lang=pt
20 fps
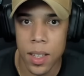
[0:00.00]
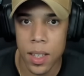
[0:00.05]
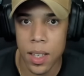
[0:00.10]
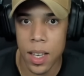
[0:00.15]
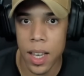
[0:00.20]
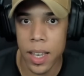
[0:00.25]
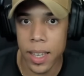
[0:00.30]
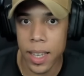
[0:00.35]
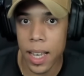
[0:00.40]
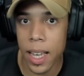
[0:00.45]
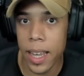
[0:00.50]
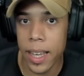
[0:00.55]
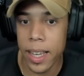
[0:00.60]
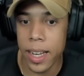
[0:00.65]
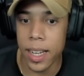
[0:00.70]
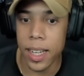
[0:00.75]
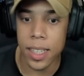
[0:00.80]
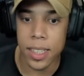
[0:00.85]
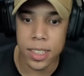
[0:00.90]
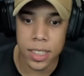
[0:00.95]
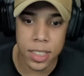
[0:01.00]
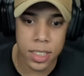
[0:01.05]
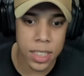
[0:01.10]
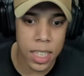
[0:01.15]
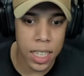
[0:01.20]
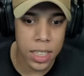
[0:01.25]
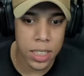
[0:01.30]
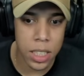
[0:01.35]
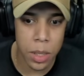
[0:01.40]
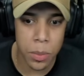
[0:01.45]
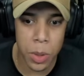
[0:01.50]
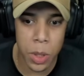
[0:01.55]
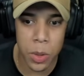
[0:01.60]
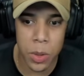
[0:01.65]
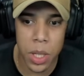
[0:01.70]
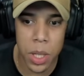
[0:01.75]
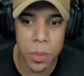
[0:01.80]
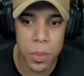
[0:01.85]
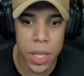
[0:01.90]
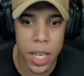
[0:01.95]
Aí, galera, já chamei o
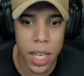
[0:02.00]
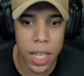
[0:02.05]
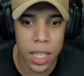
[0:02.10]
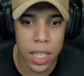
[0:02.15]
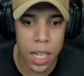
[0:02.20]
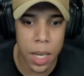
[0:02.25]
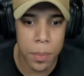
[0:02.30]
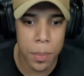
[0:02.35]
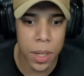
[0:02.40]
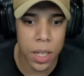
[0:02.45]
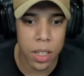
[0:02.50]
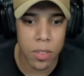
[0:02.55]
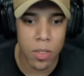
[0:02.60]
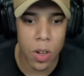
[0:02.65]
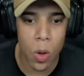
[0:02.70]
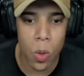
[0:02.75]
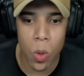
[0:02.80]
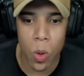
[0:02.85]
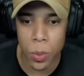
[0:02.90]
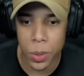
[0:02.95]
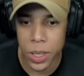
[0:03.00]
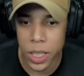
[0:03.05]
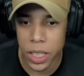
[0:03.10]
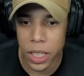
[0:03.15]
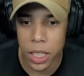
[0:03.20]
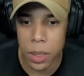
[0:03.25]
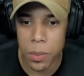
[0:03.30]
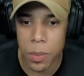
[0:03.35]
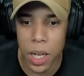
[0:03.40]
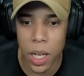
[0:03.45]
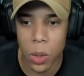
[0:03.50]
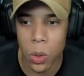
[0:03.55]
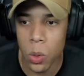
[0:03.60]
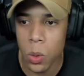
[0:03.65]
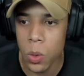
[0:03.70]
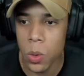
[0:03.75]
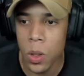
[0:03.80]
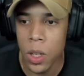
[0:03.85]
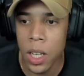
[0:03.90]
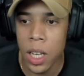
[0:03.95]
IML lá pra levar o corpo daquele
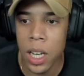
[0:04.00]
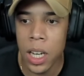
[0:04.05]
maluco.